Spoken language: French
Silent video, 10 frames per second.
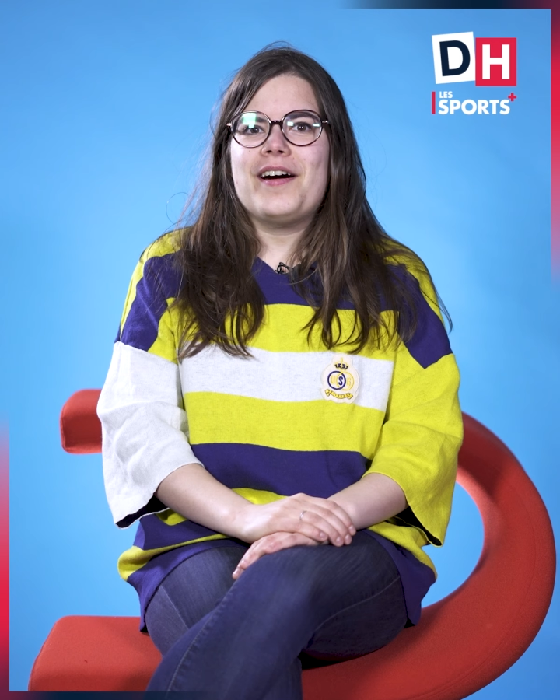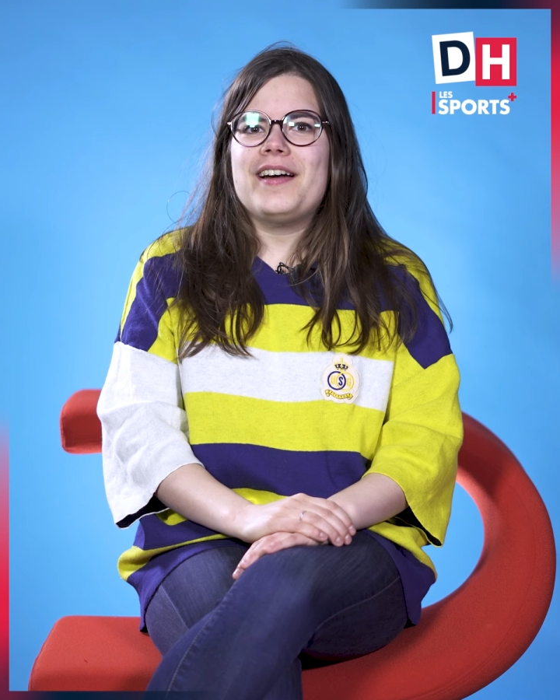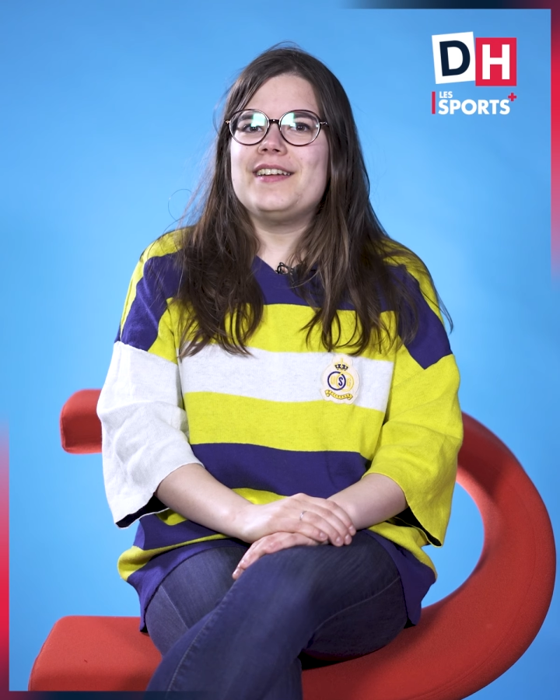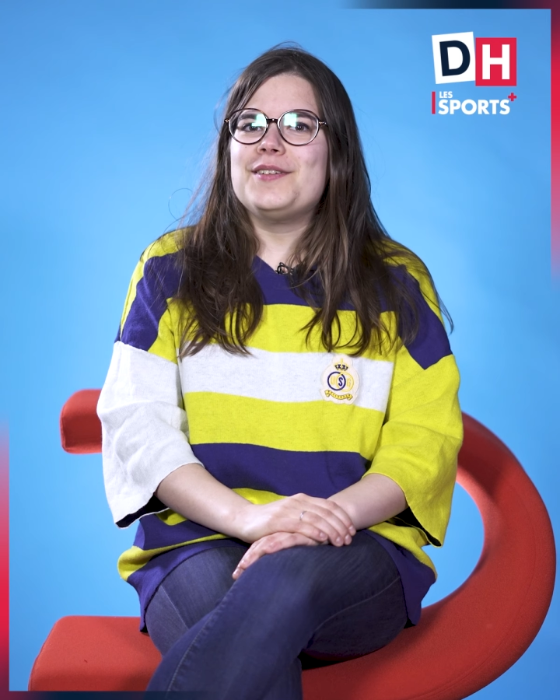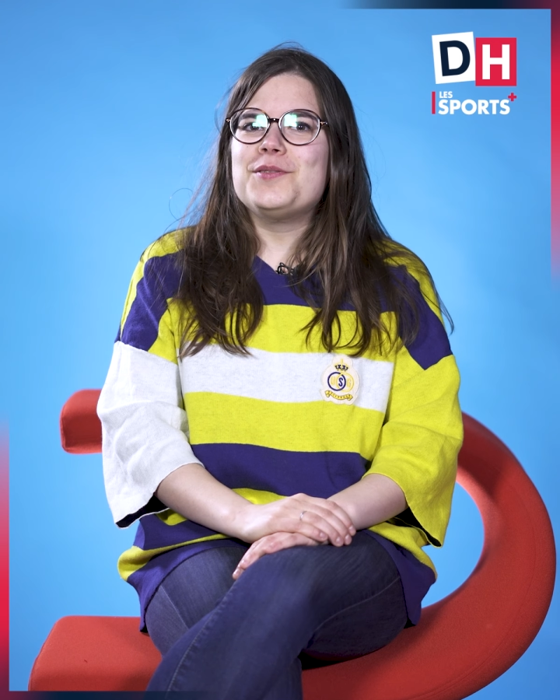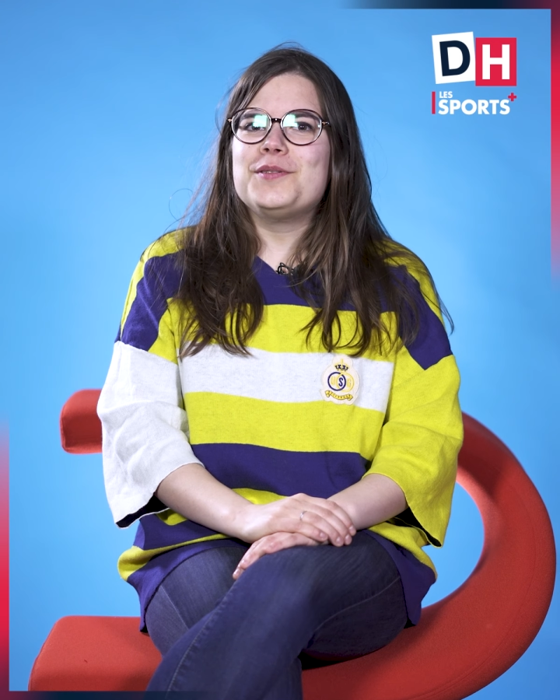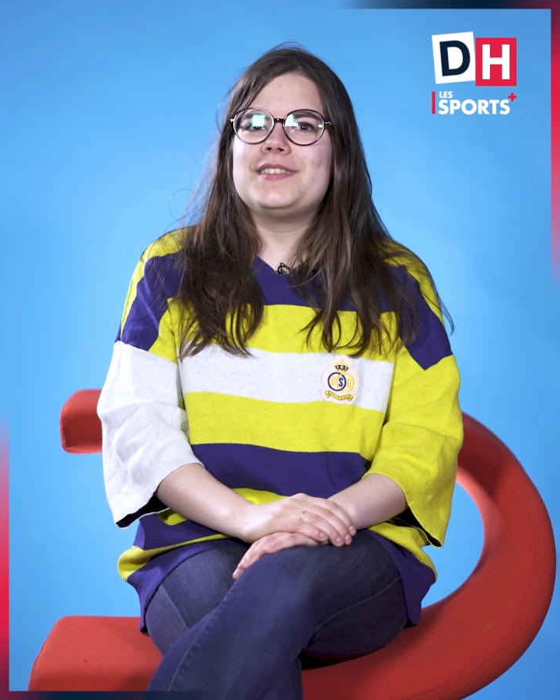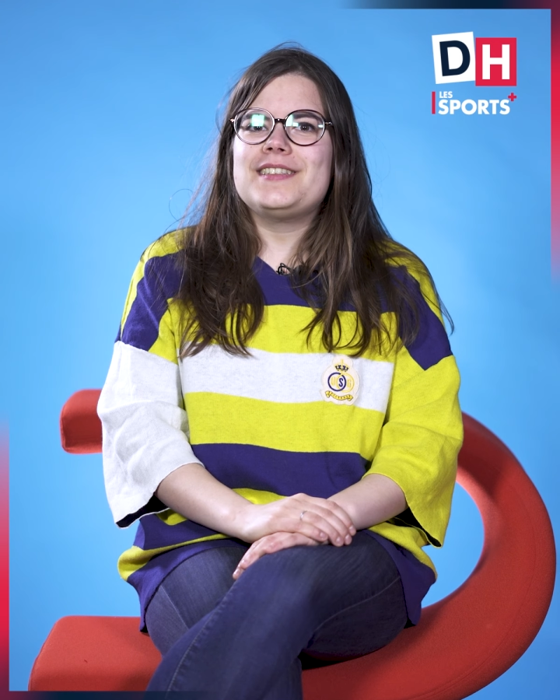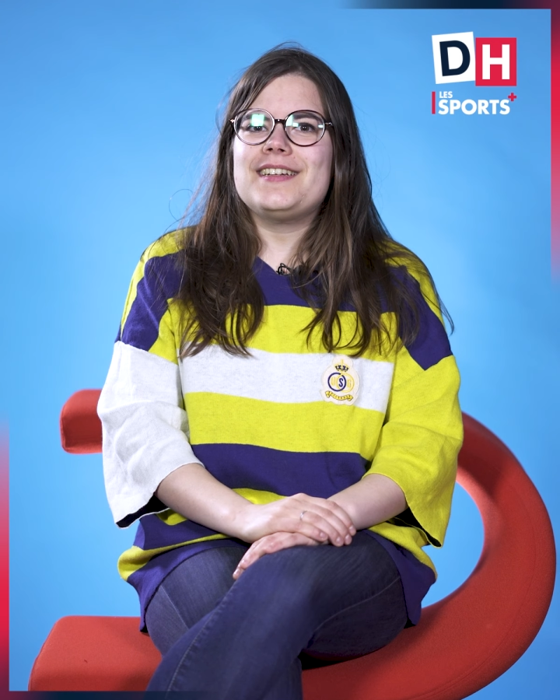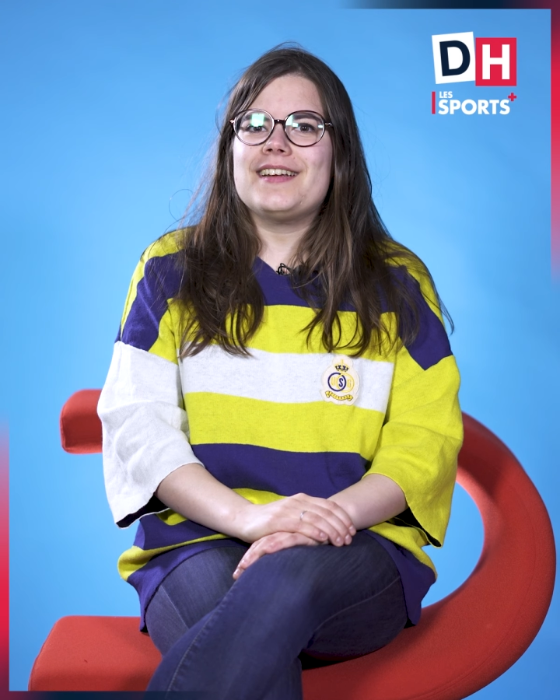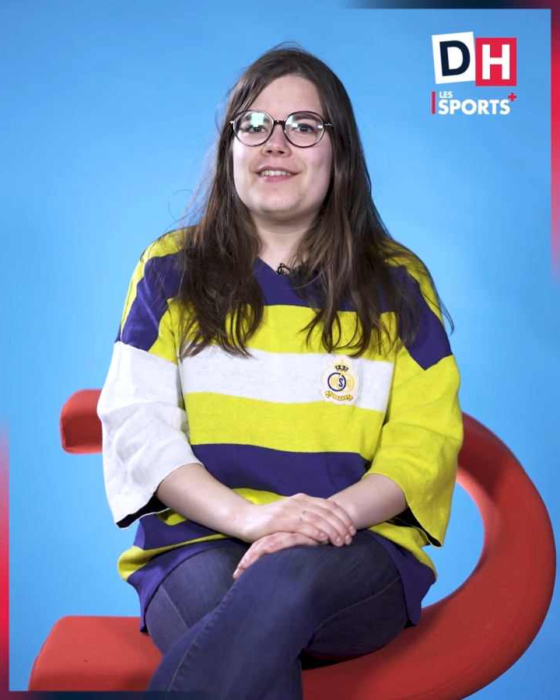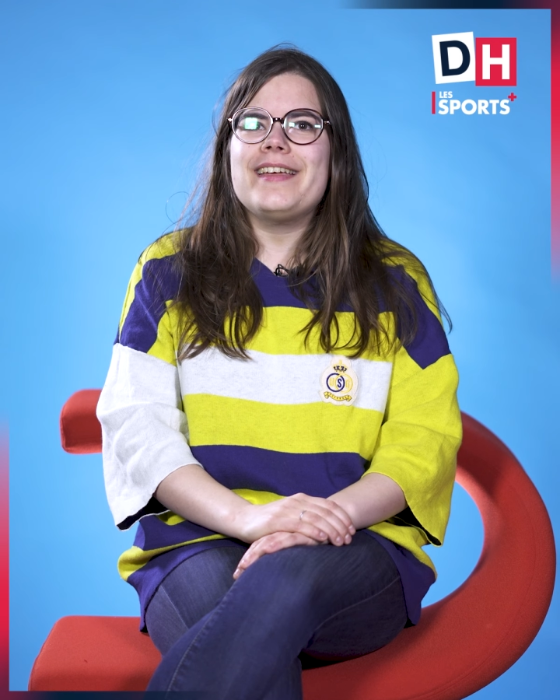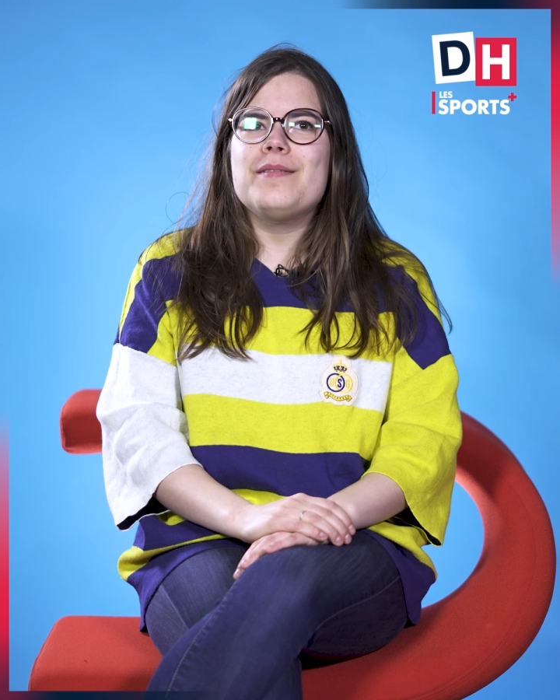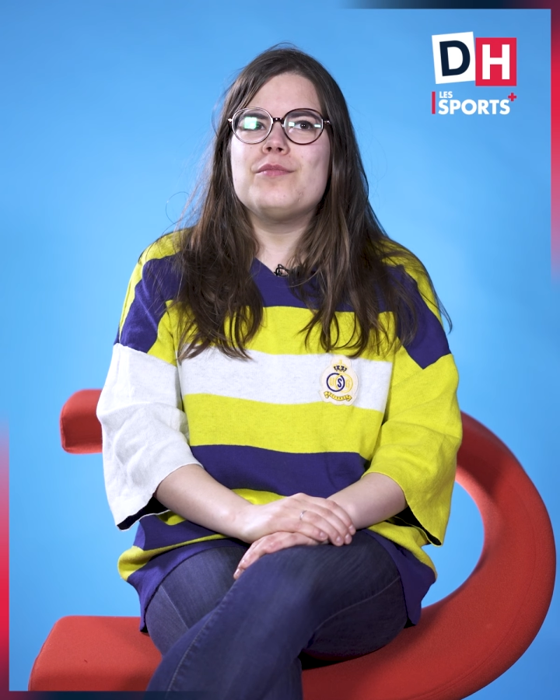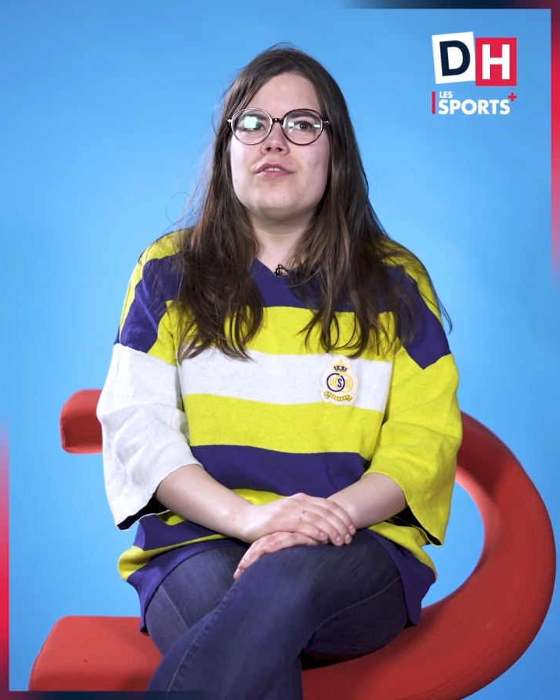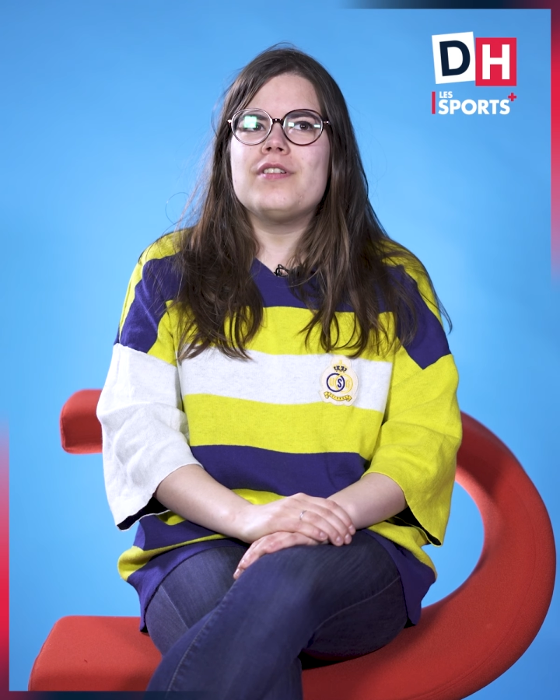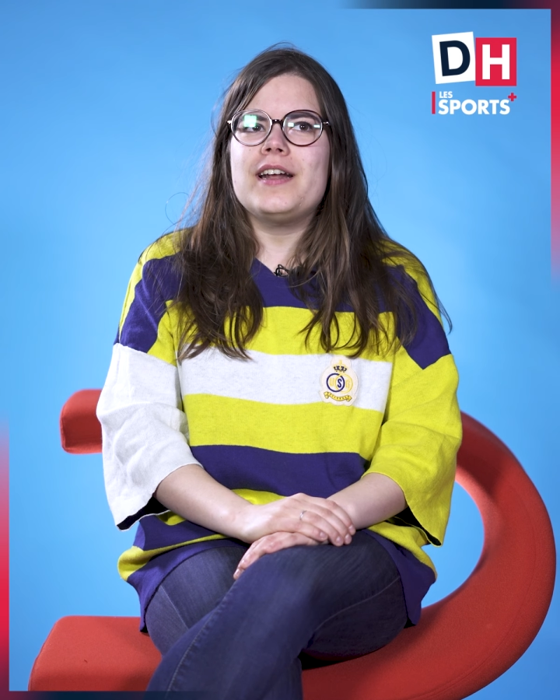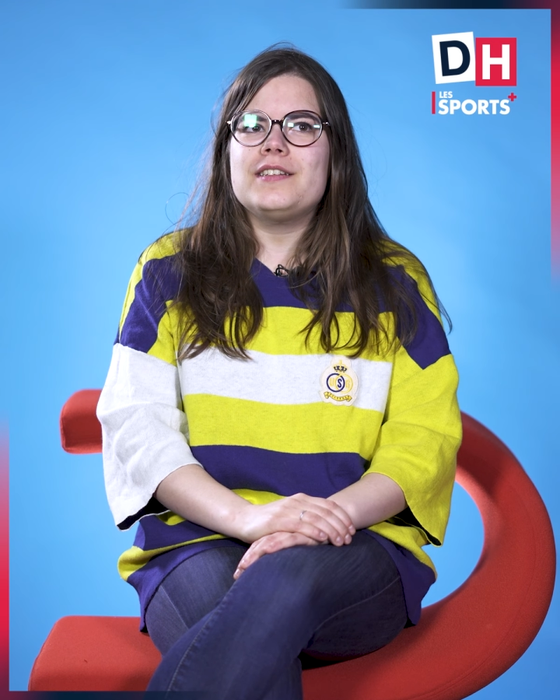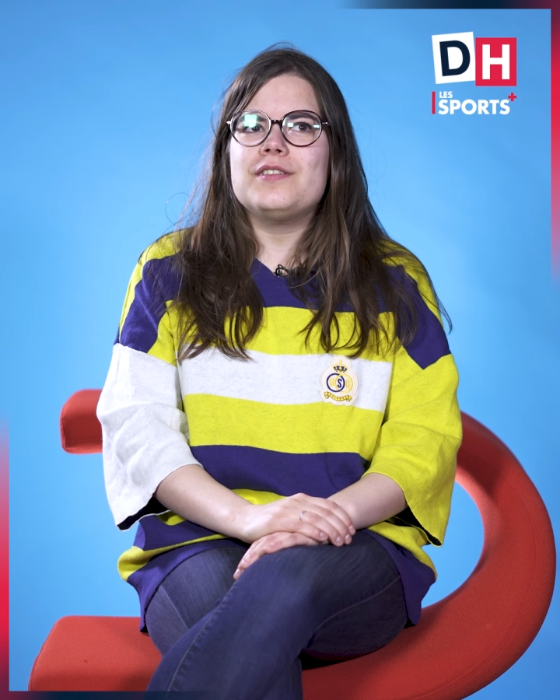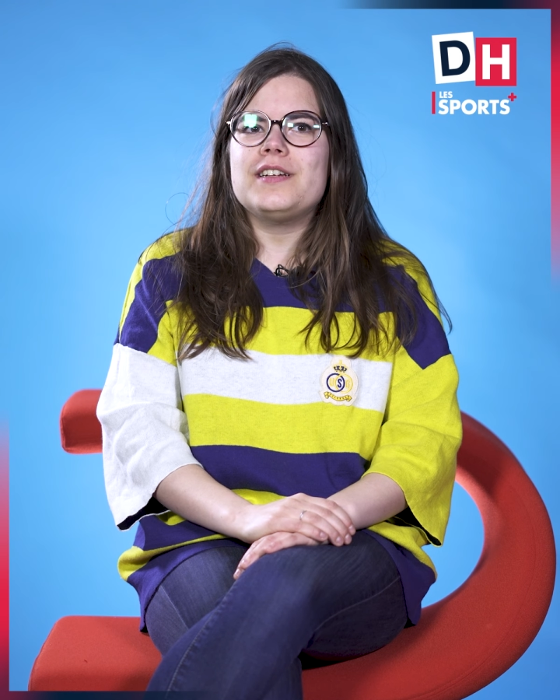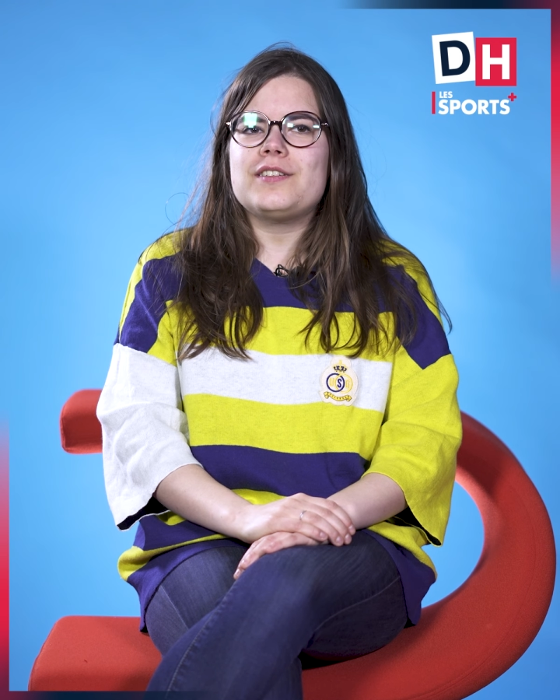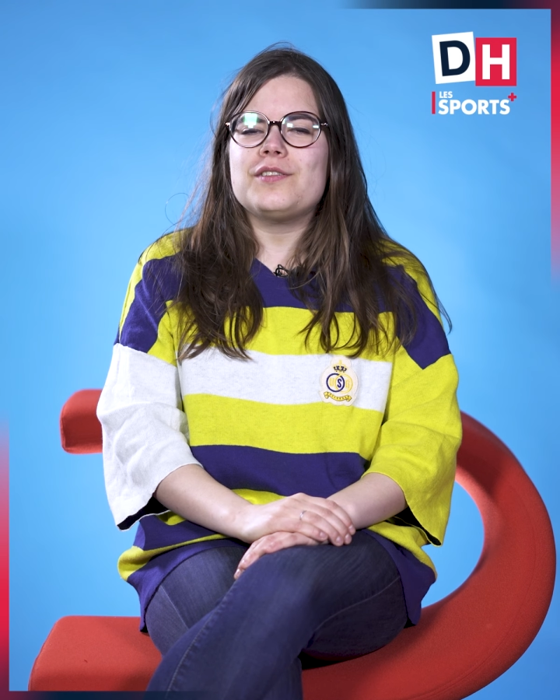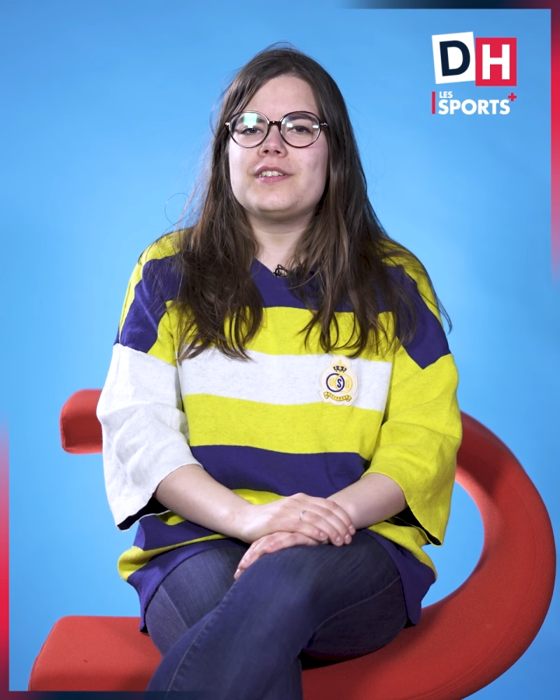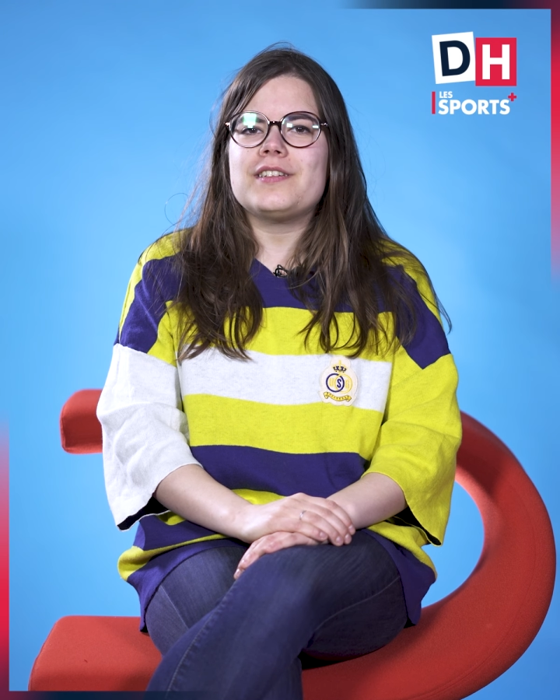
Ah, les deux aussi, là. Emo à l'adolescence